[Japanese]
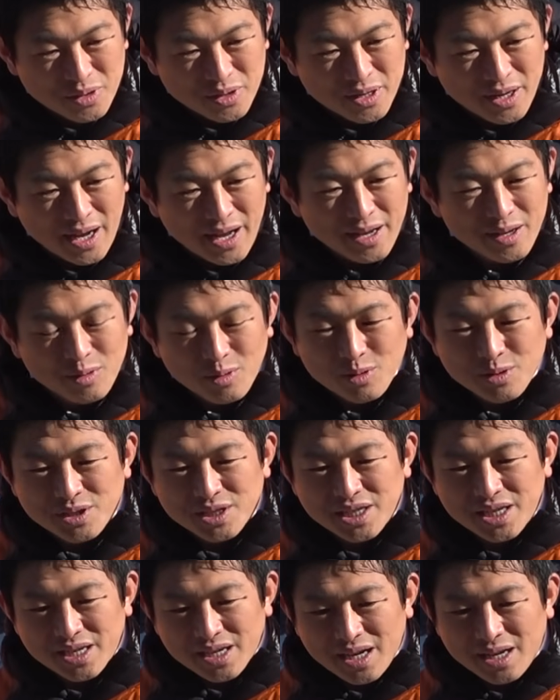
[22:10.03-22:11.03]
外
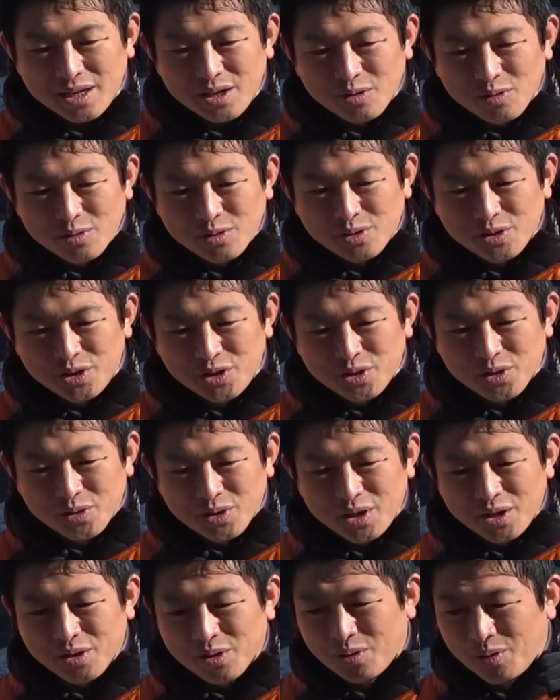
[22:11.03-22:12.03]
国人が日本の有料
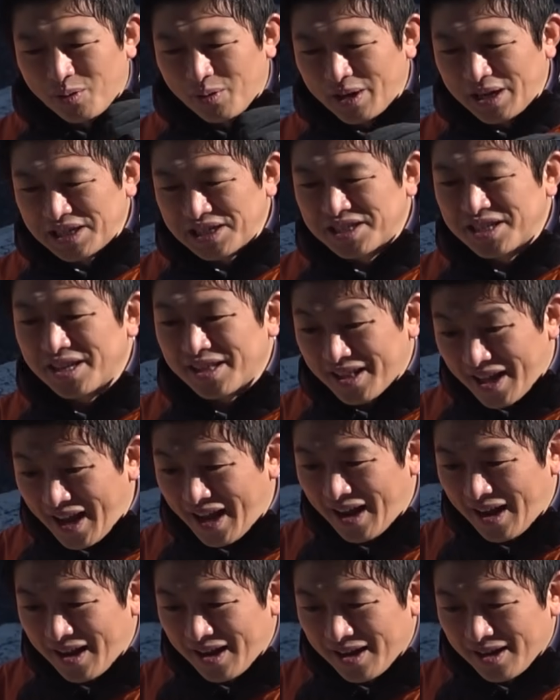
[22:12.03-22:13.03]
企業を応援して
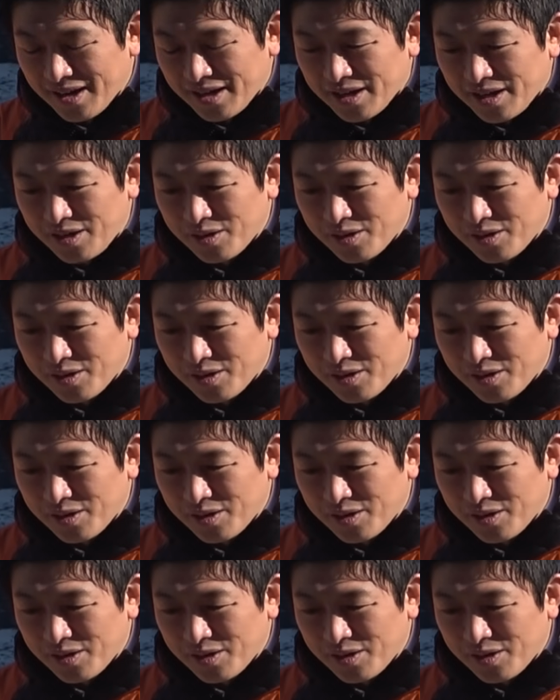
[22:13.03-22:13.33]
て、